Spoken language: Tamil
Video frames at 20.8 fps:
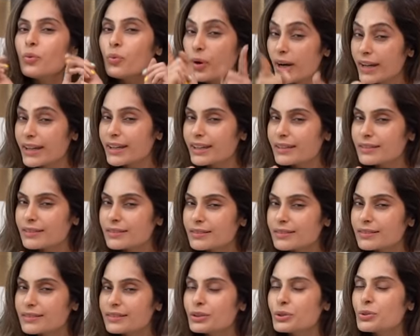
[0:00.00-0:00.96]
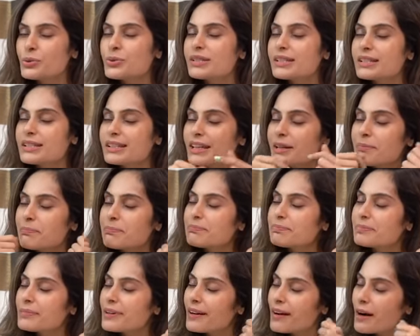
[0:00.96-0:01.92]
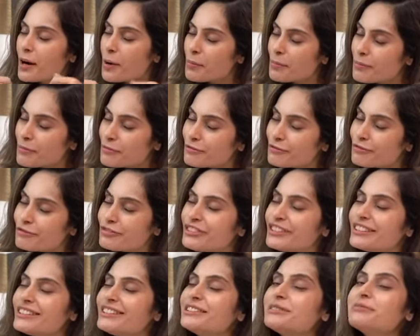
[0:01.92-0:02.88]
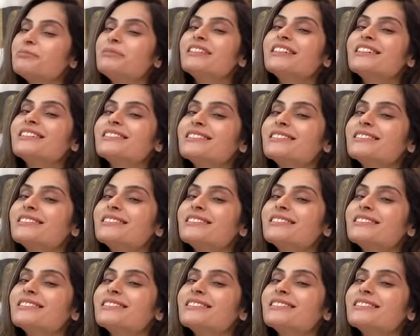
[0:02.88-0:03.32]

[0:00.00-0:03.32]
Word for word: ஒய் டு ஸ்லீப் கம்ஃபர்டபிளி